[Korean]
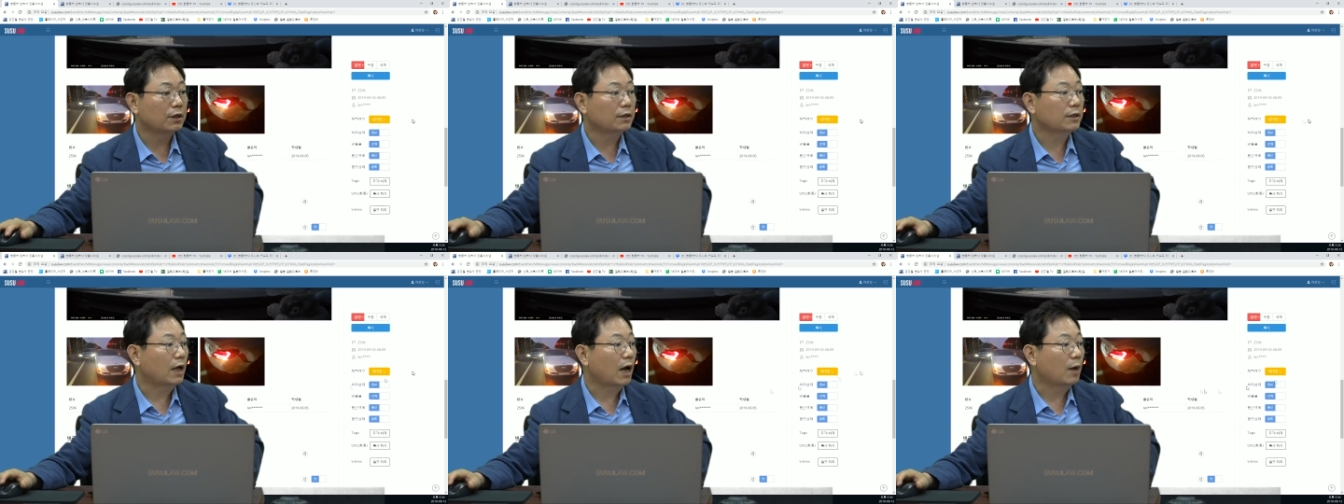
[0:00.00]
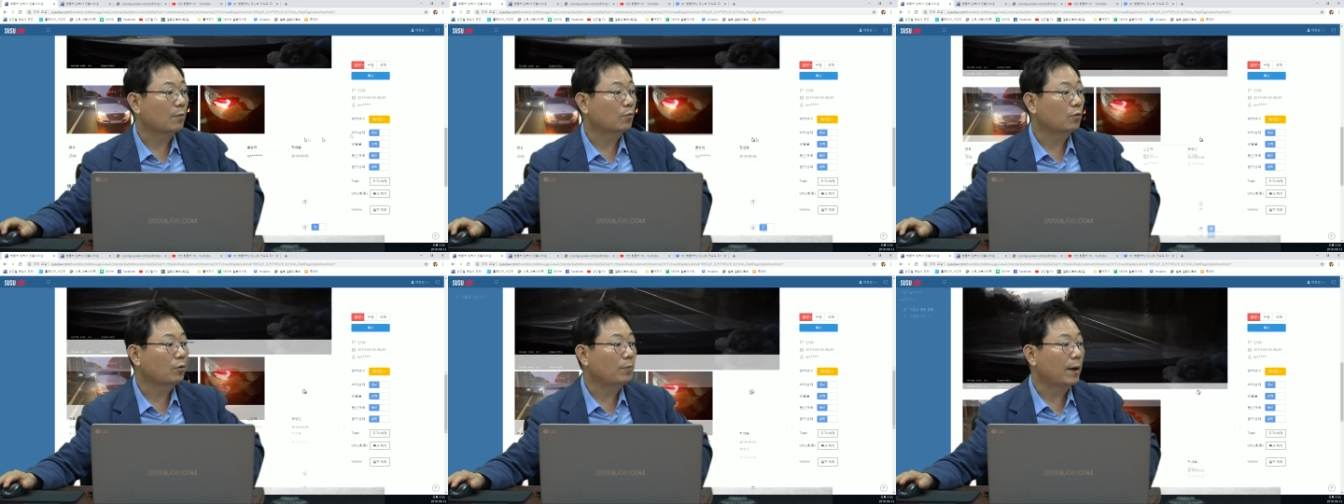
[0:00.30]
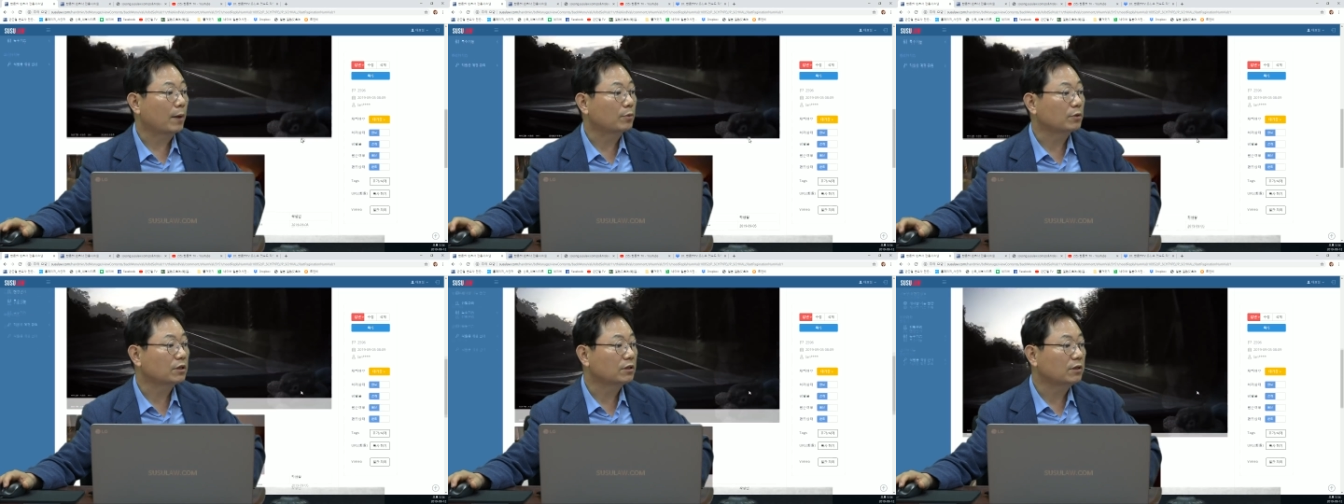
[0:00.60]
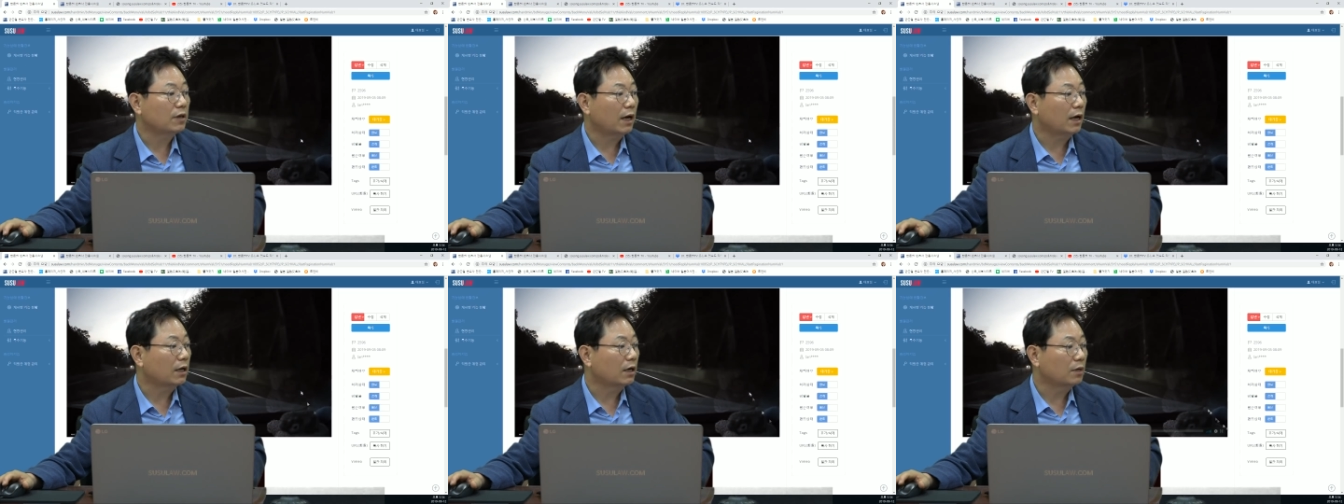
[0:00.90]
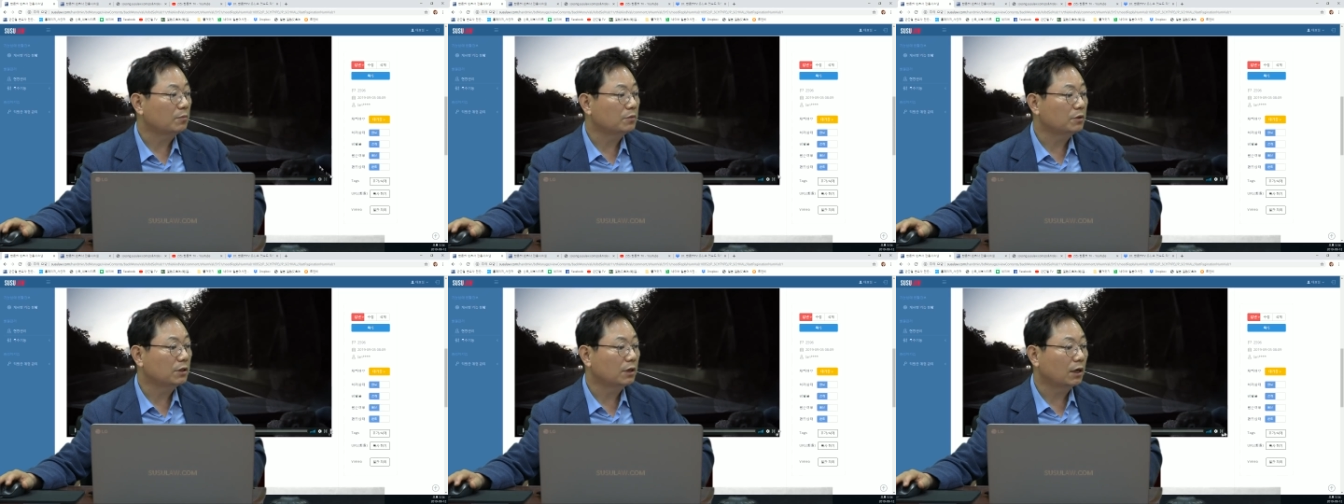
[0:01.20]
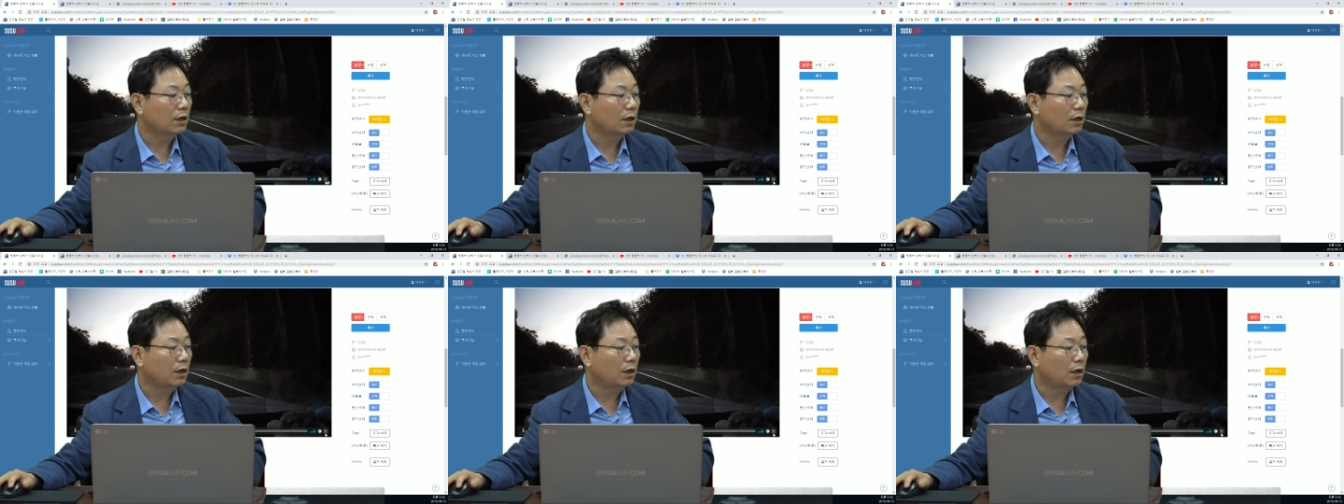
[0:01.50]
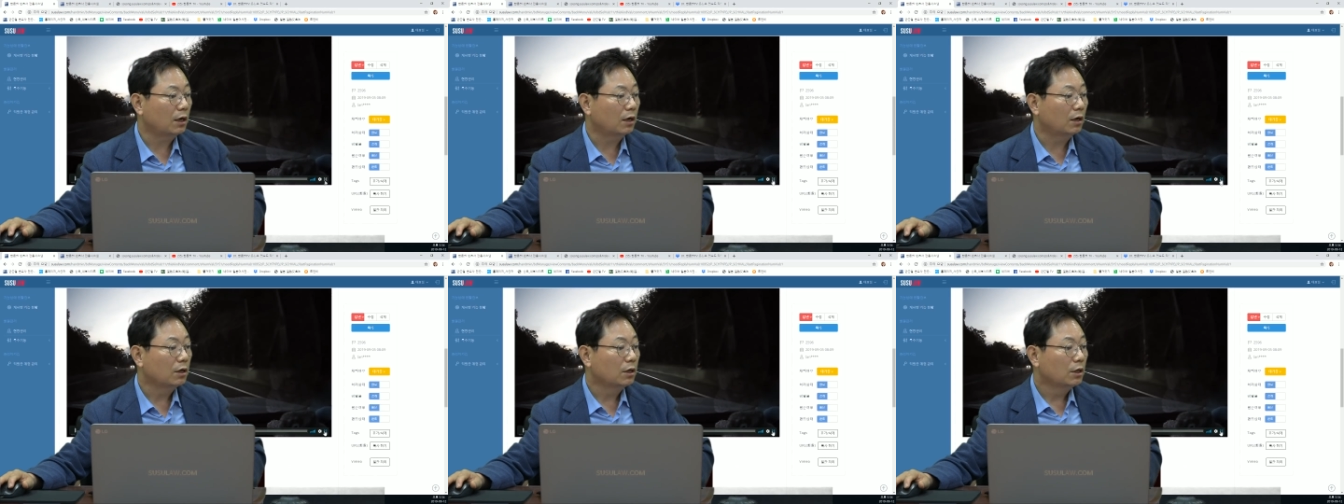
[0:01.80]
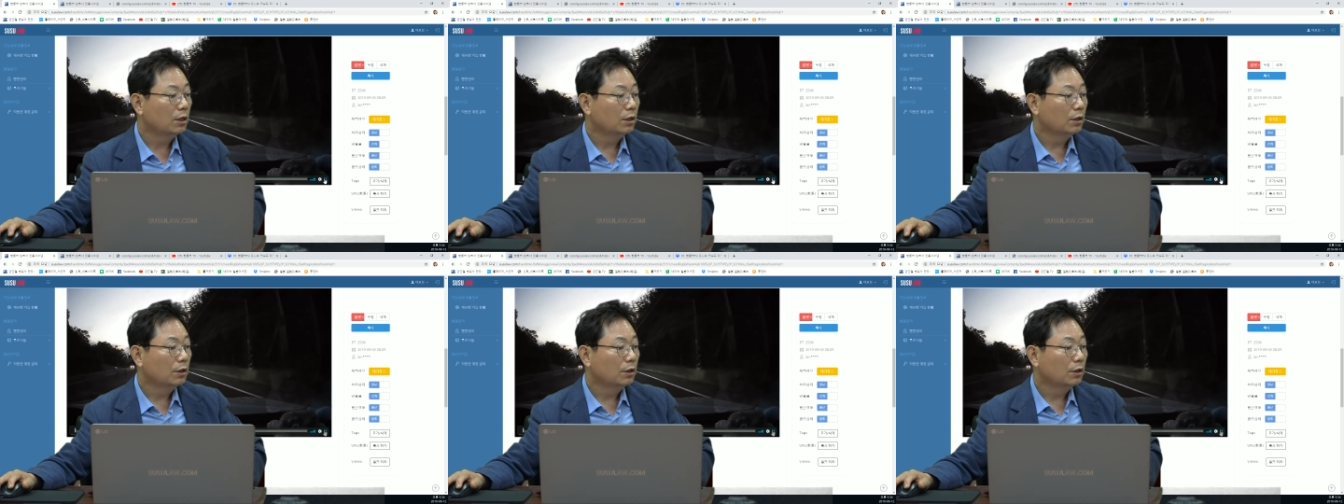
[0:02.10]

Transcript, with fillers: 근데 양보를 100%안 합니다.